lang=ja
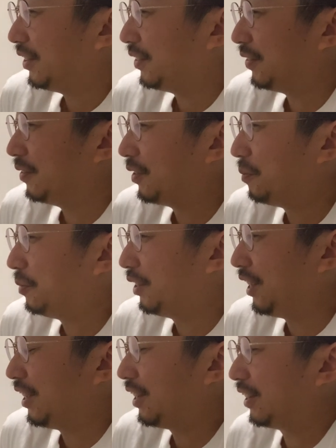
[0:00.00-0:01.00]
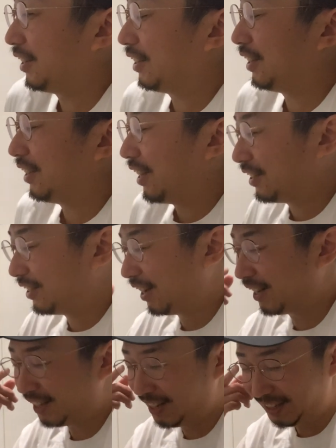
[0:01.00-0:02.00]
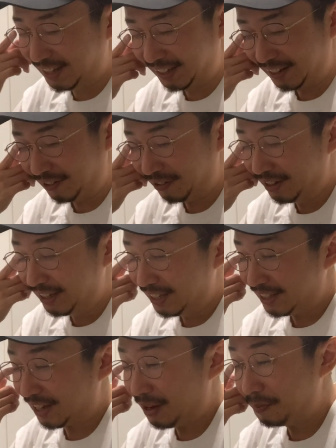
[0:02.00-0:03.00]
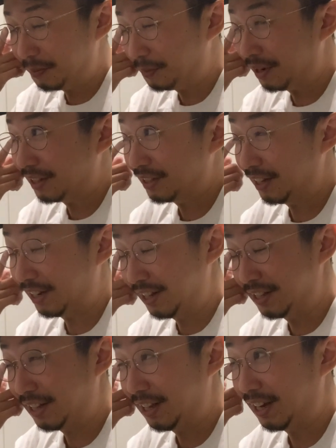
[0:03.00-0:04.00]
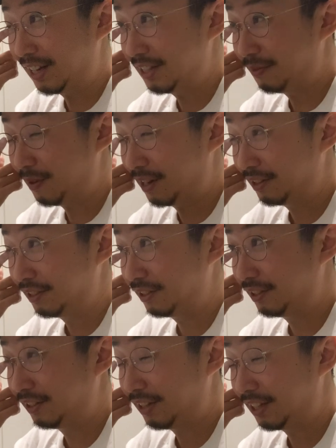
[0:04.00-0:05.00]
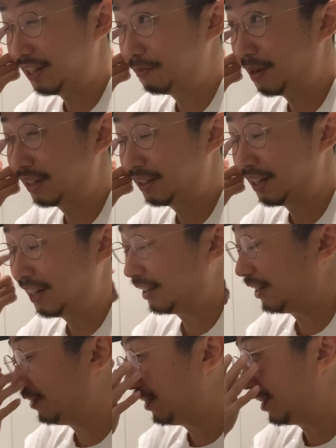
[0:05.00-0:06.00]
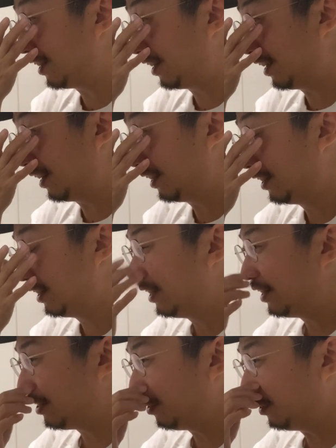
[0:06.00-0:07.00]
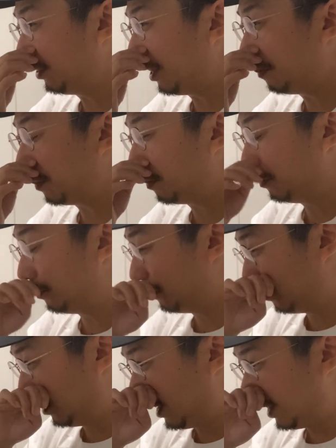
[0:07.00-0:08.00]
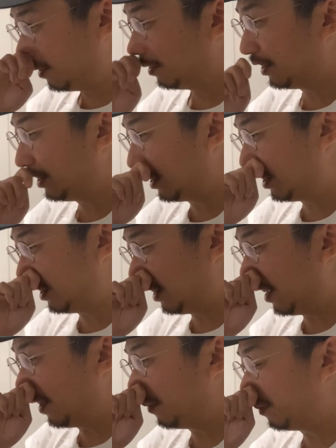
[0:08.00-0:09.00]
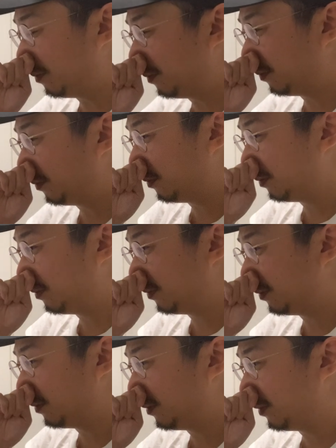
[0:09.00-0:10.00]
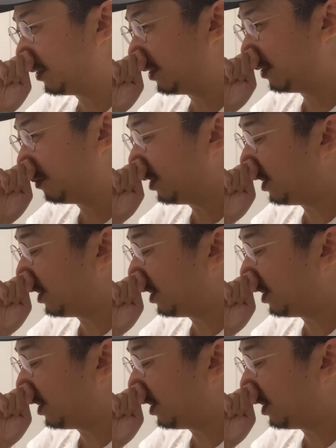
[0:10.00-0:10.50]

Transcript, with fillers: これもね、恥ずかしいんだけど、ジャンププラスで連載始まるって決まったあたりぐらいから、ちょっとやっぱプライド出てきて、プ